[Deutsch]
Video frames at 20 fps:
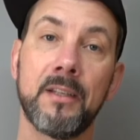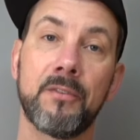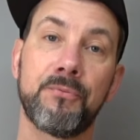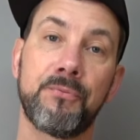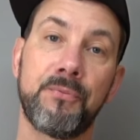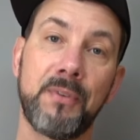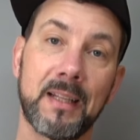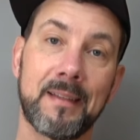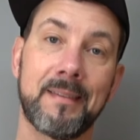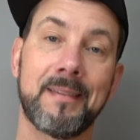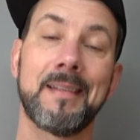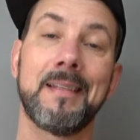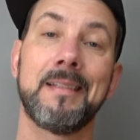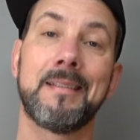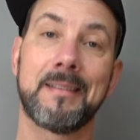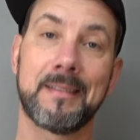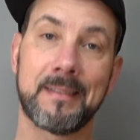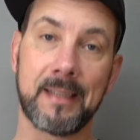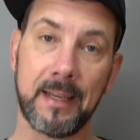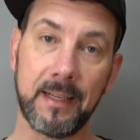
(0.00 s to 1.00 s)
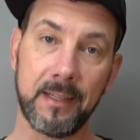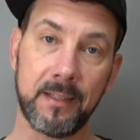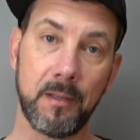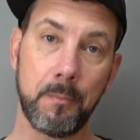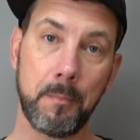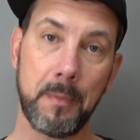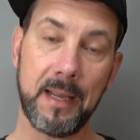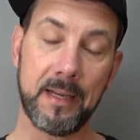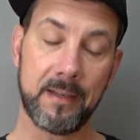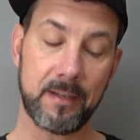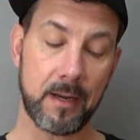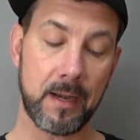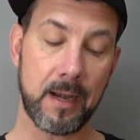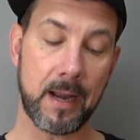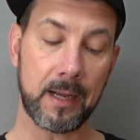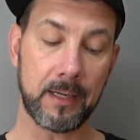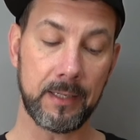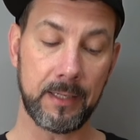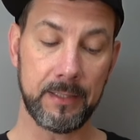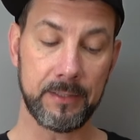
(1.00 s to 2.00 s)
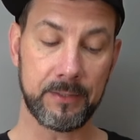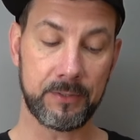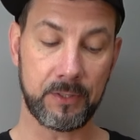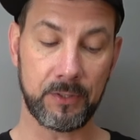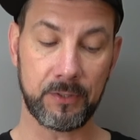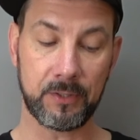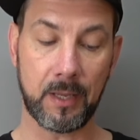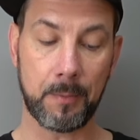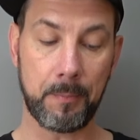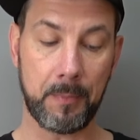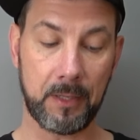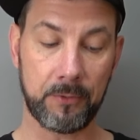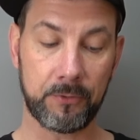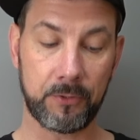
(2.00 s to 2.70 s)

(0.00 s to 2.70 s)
ist 14 cm lang insgesamt,